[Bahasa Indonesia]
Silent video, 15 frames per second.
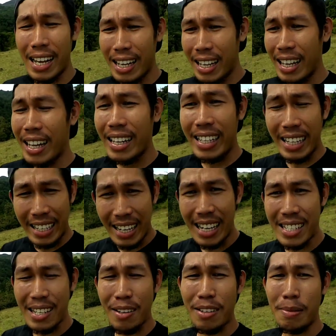ya Dia
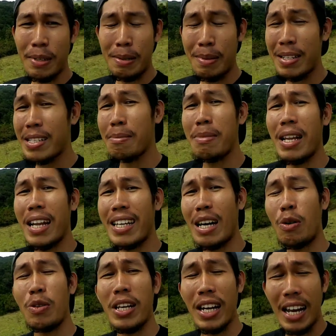terasa loh teman-teman 9
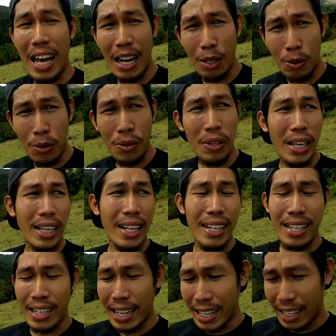tahun yang lalu
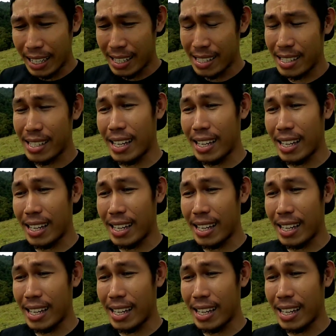Akhirnya datang ke,